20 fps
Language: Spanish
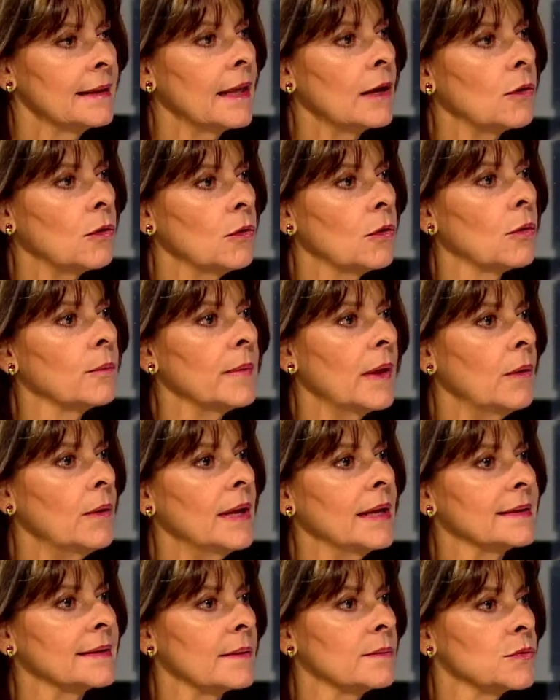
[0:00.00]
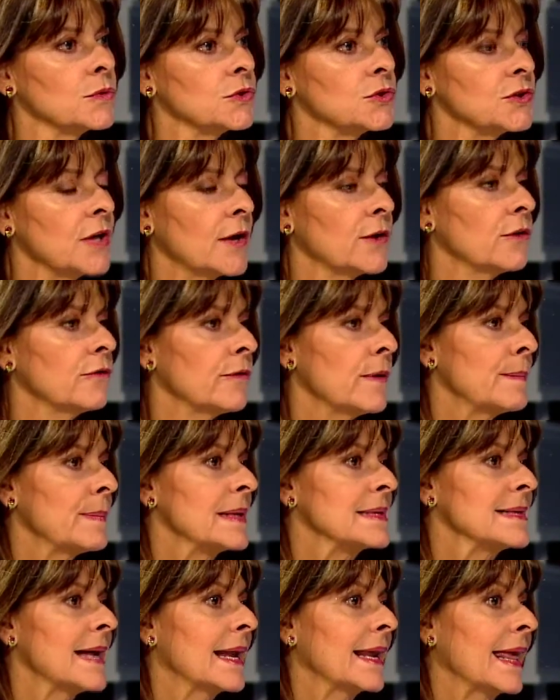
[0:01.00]
de Colombia durante muchos años fue
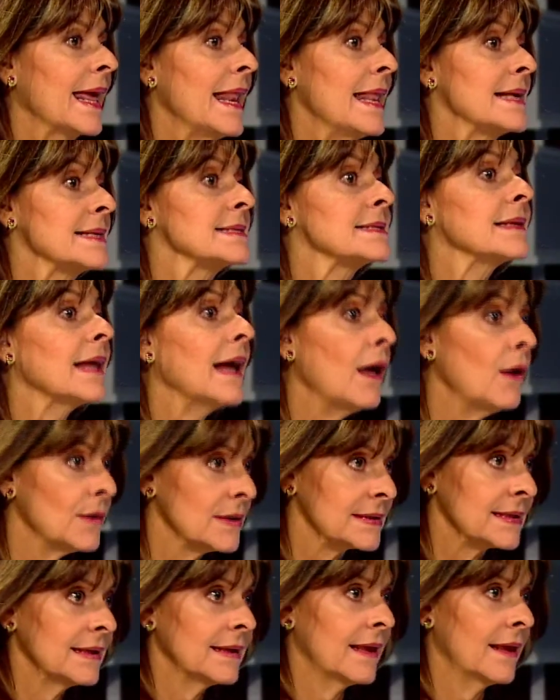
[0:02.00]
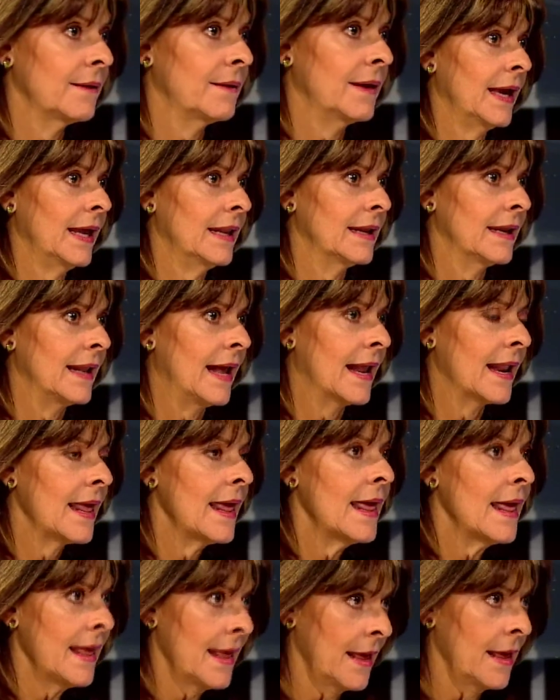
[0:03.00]
pensar que el Estado es el que generar
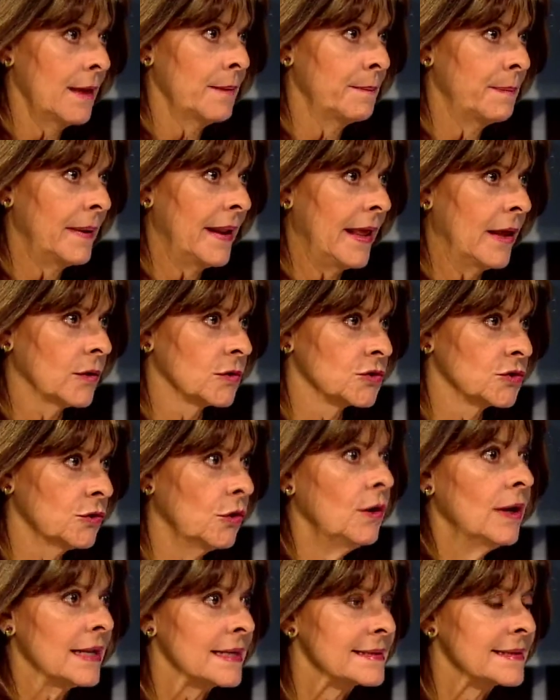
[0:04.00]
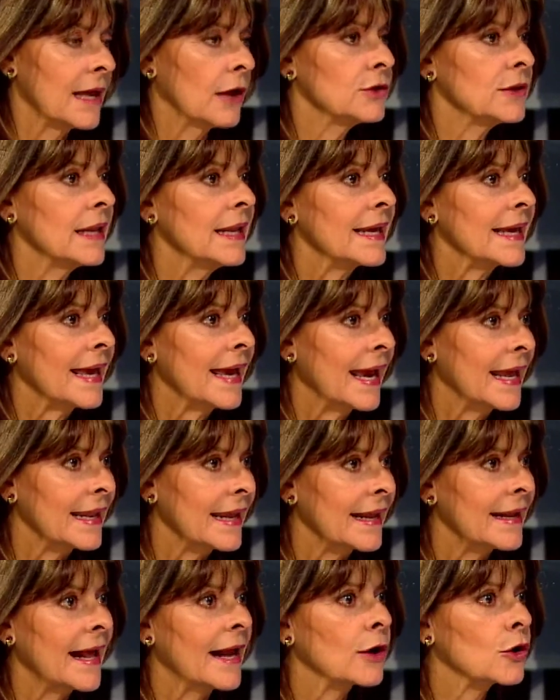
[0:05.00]
empleos. No, el Estado tiene que
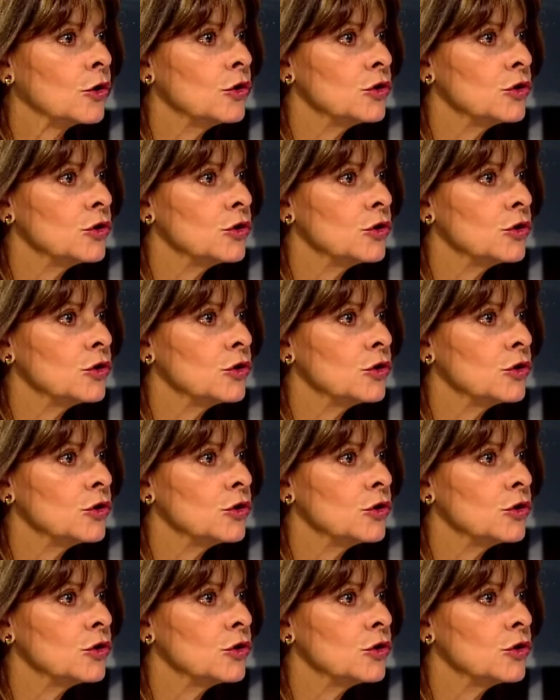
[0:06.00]
generar